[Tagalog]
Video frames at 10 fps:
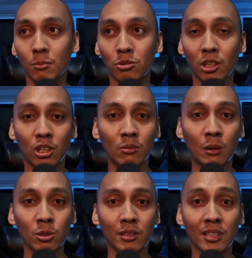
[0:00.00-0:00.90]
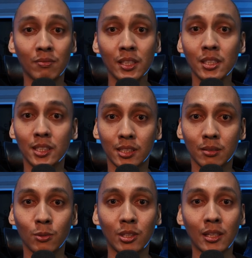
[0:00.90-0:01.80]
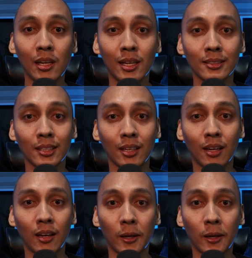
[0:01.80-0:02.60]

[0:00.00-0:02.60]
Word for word: Muntik na umabot ng 7 years. Buti na lang sa